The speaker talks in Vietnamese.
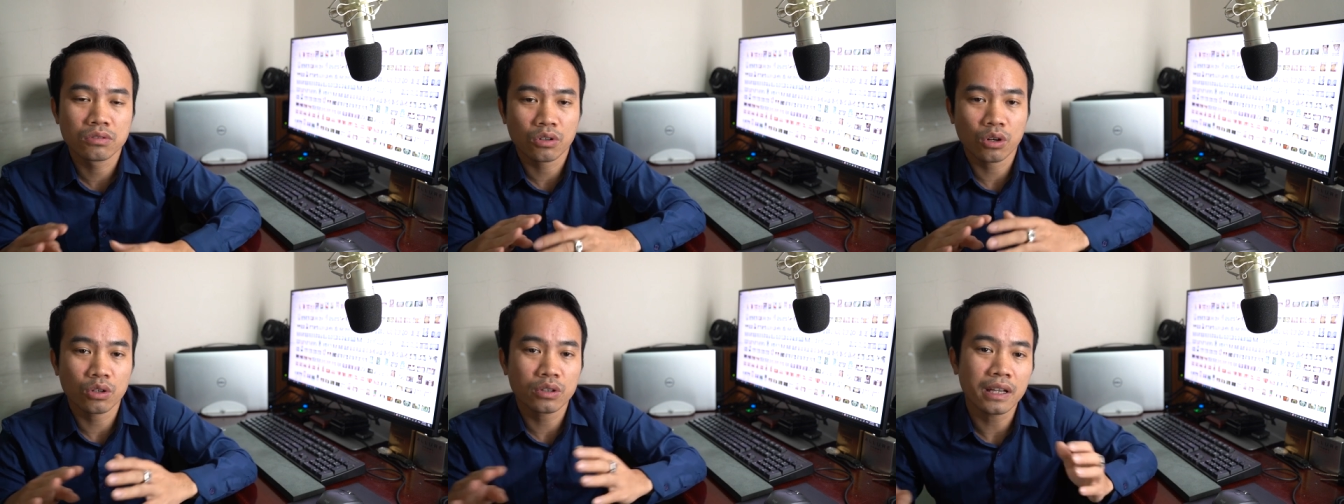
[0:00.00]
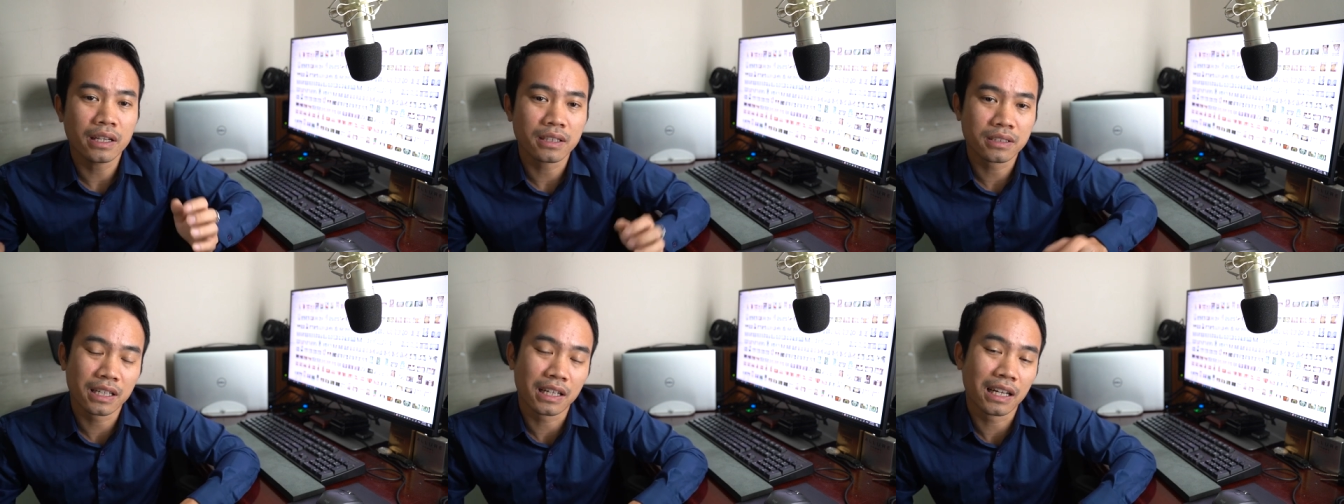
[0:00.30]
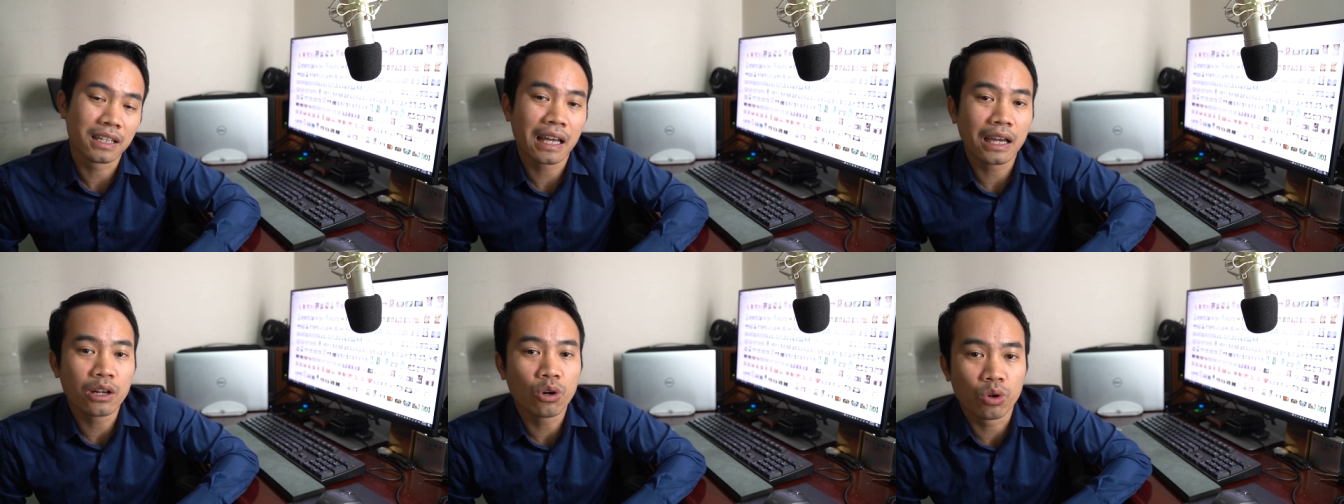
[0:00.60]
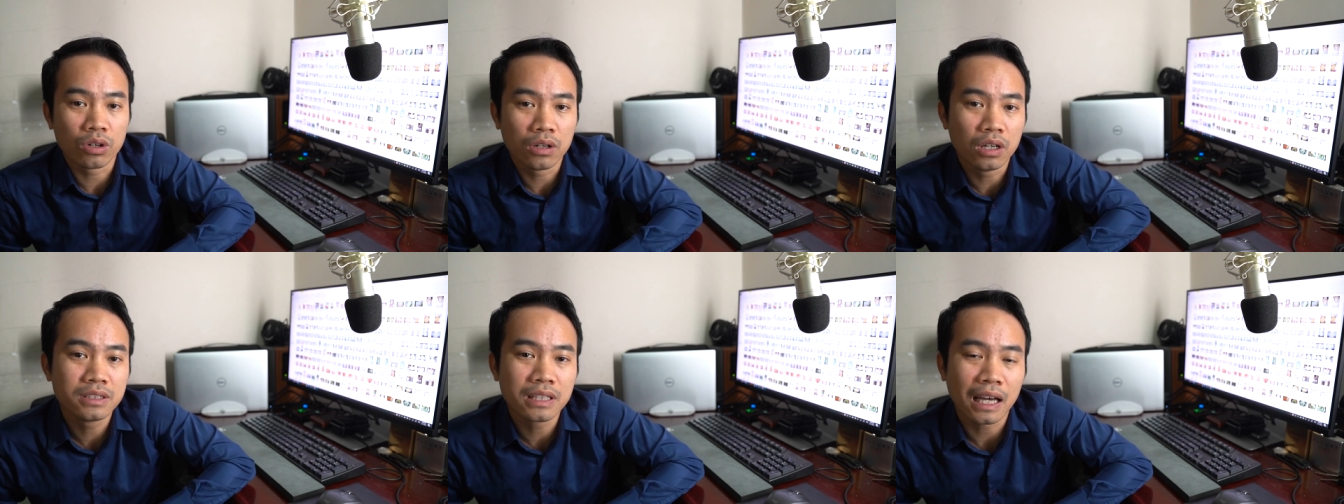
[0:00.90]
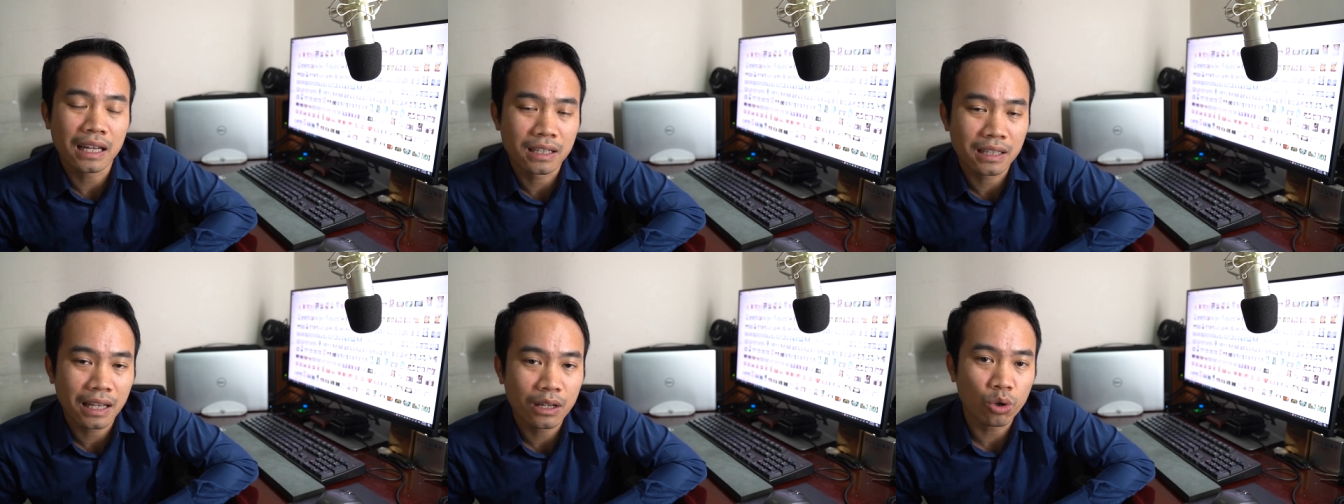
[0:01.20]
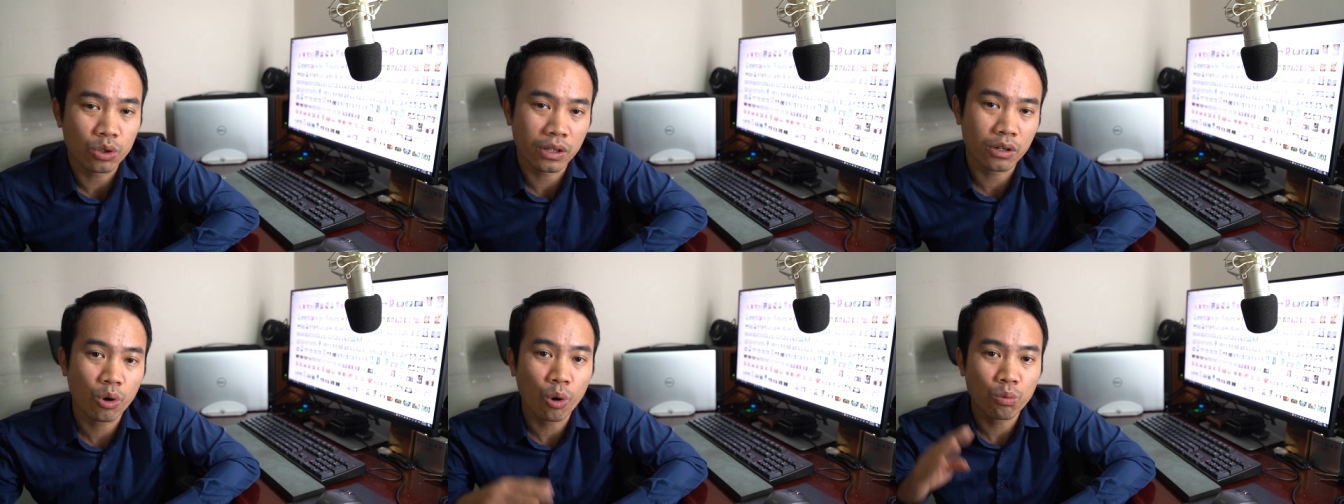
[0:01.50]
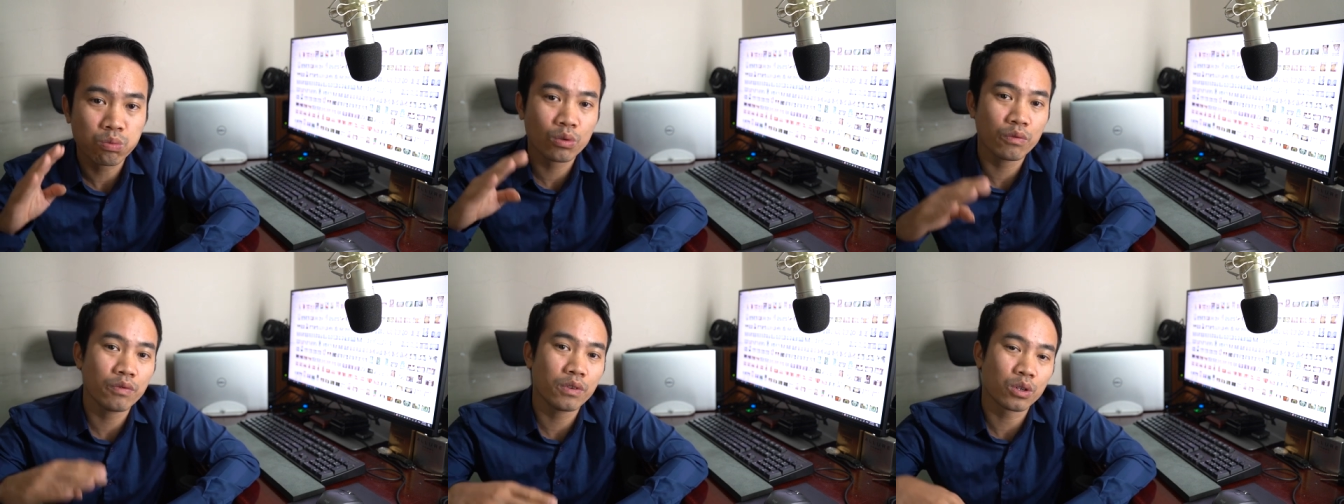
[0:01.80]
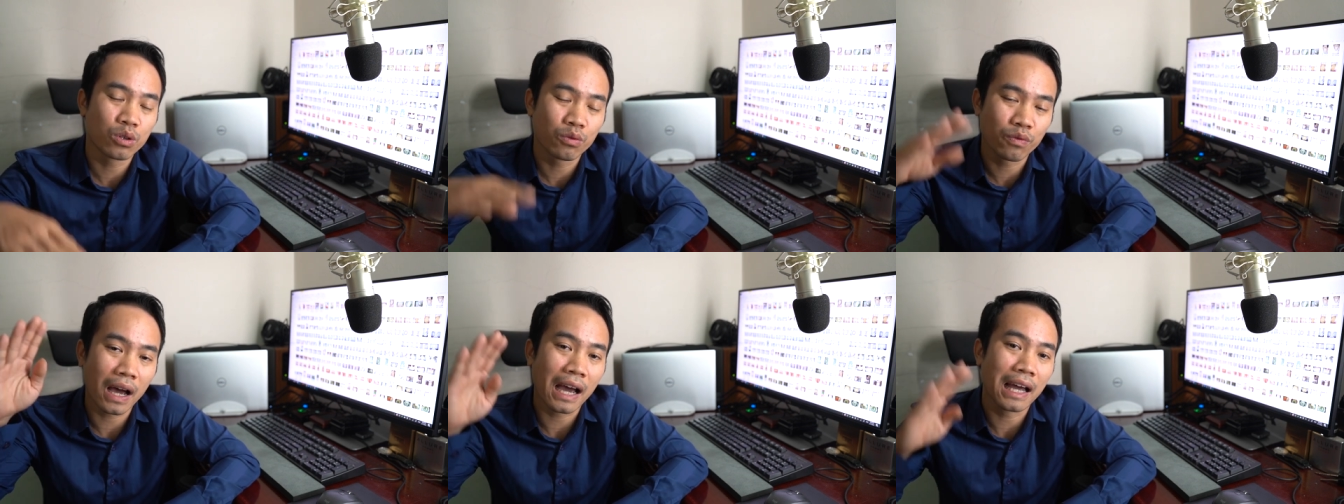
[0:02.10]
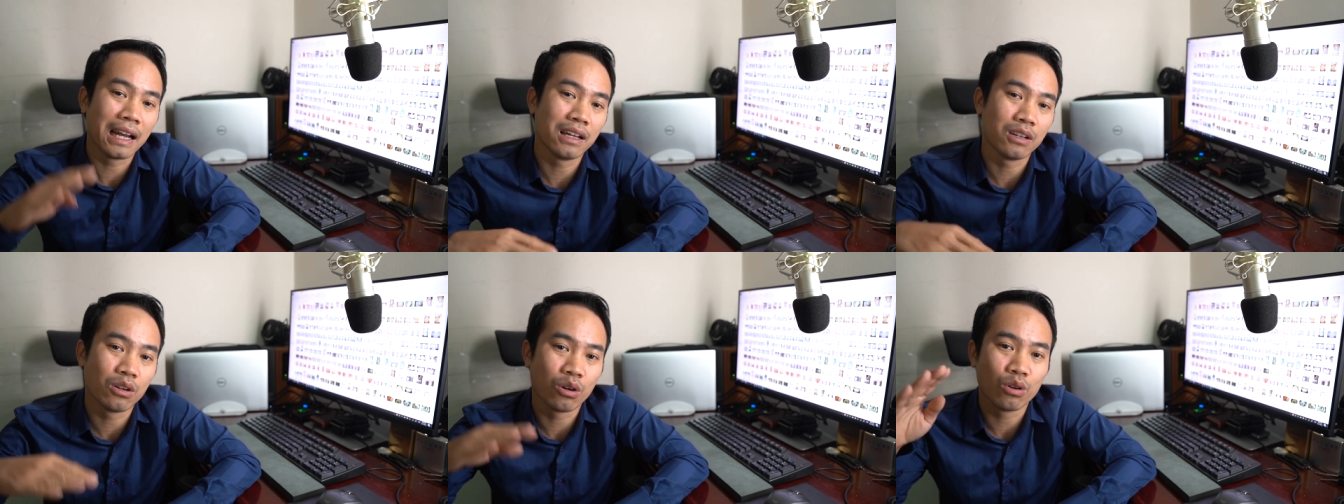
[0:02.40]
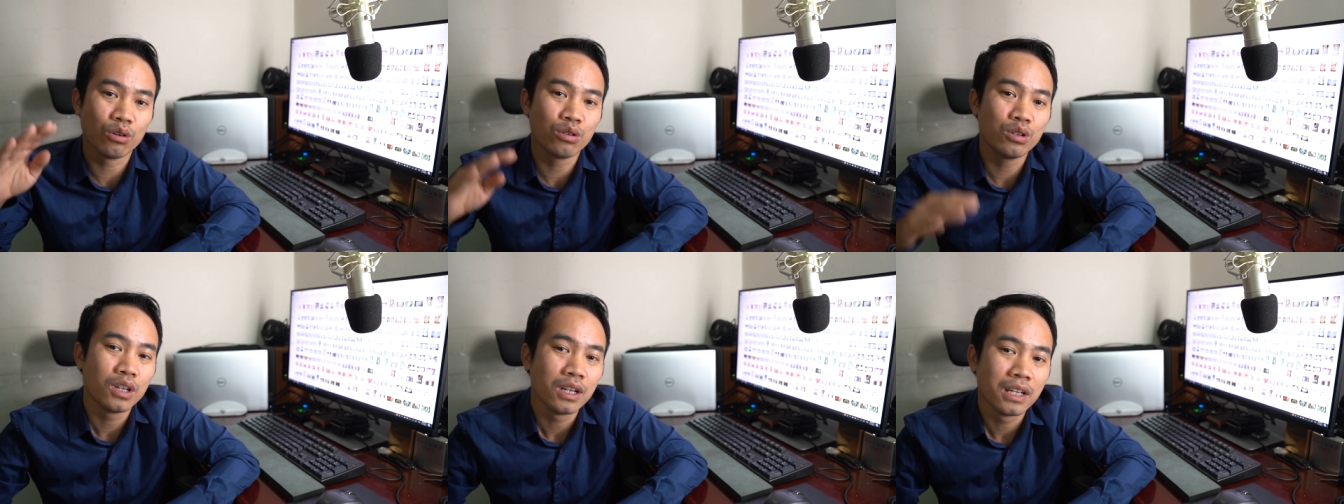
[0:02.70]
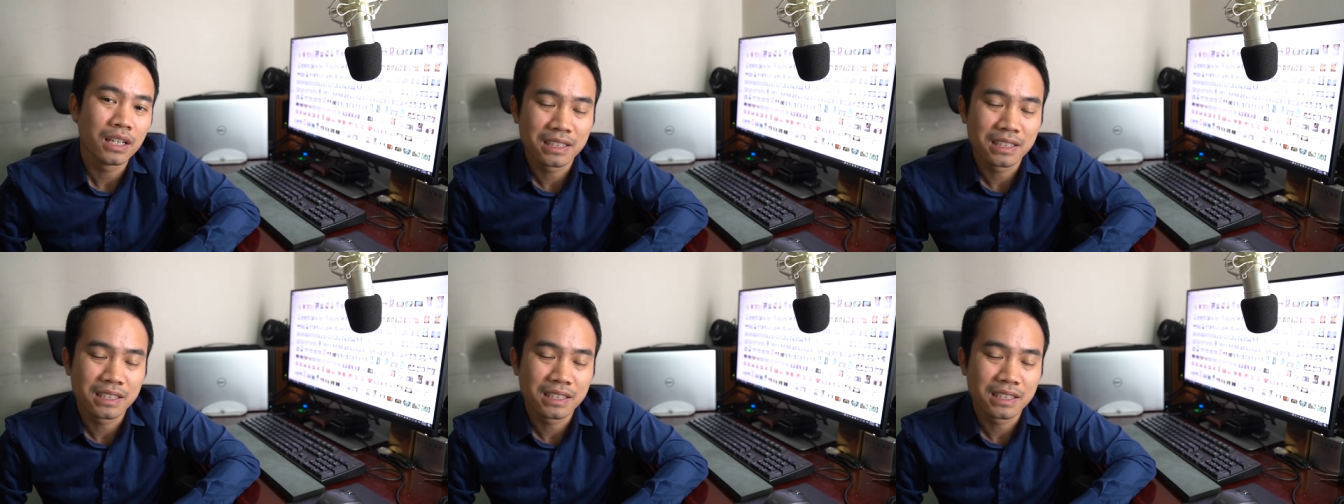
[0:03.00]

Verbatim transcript: có thể chỉ là thay đổi đơn giản là thay đổi theo khung vải là nó